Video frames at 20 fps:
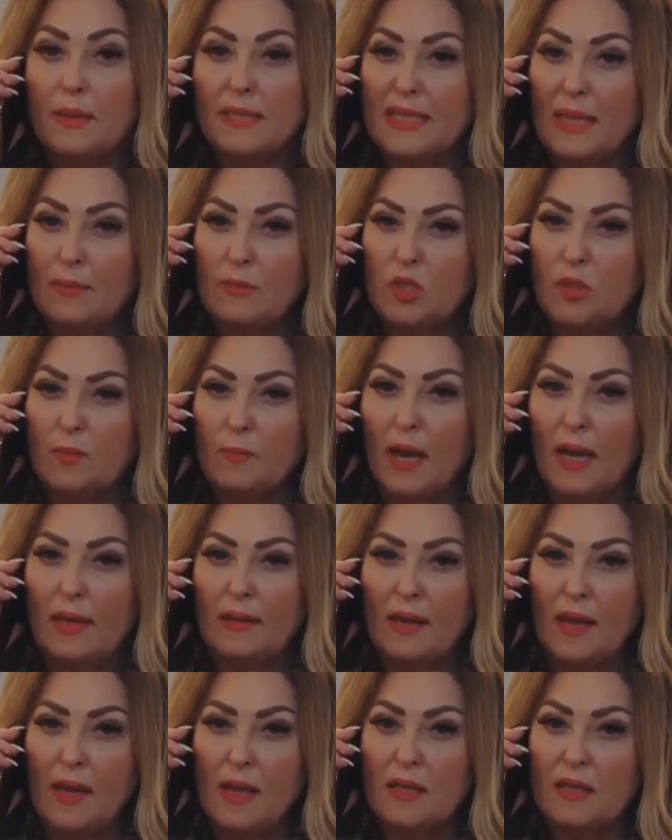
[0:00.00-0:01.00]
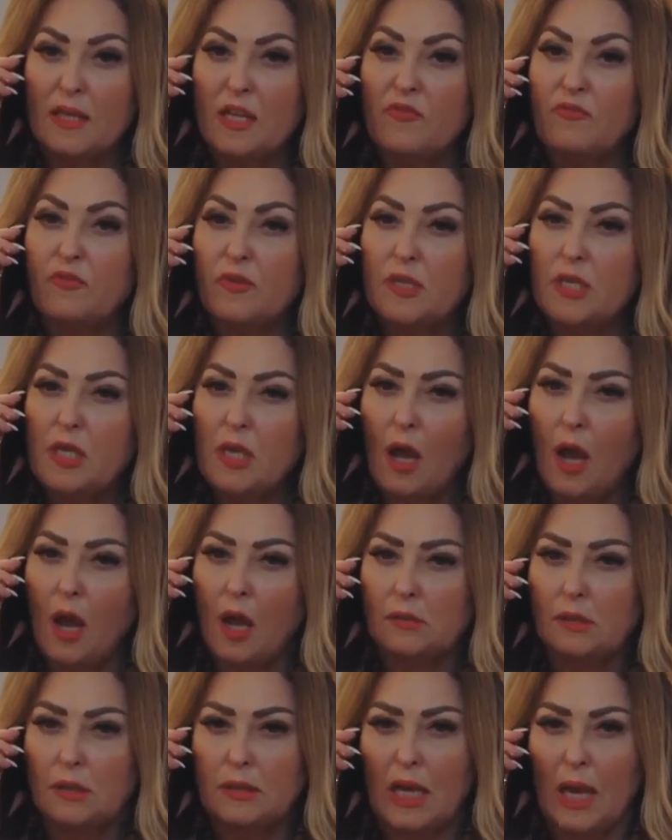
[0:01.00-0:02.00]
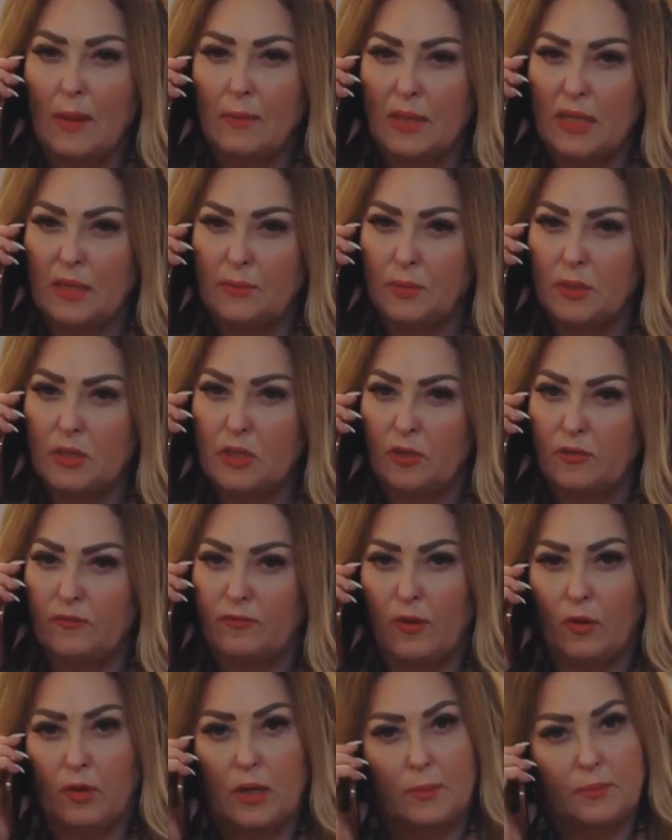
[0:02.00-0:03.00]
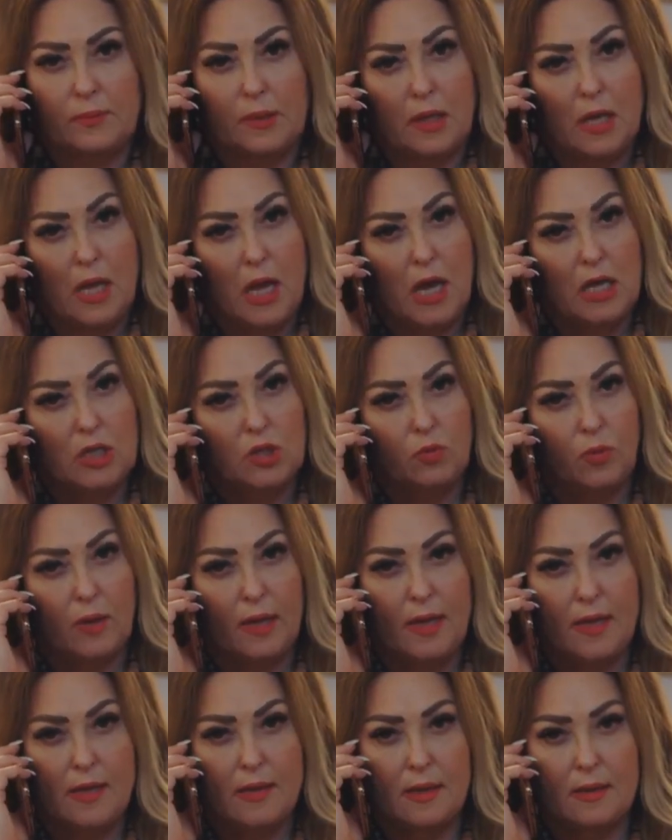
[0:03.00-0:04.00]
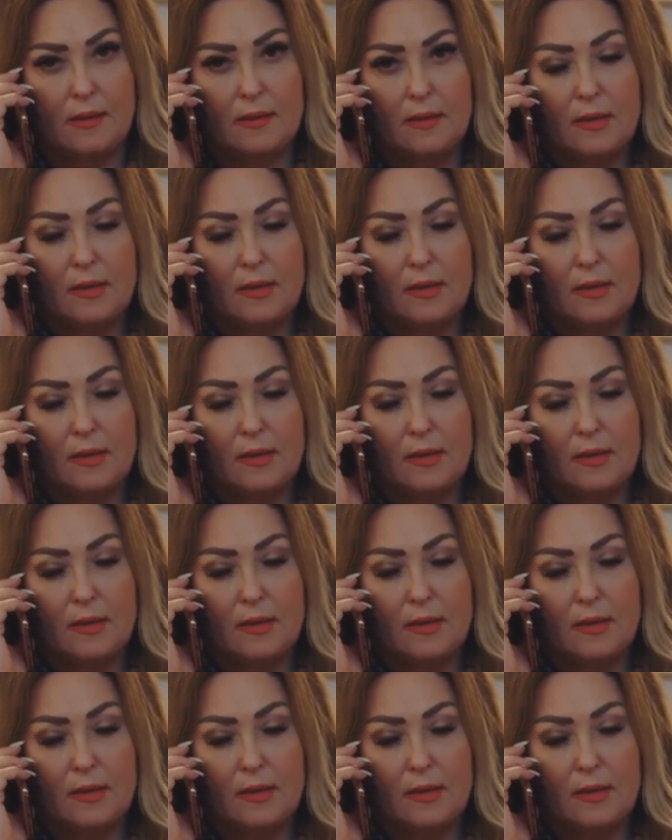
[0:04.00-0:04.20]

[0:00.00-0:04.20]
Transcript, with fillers: بس ده مش معناه ان الفضيحه دي اتعملت بالصدفه ولا بطريقه عشوائيه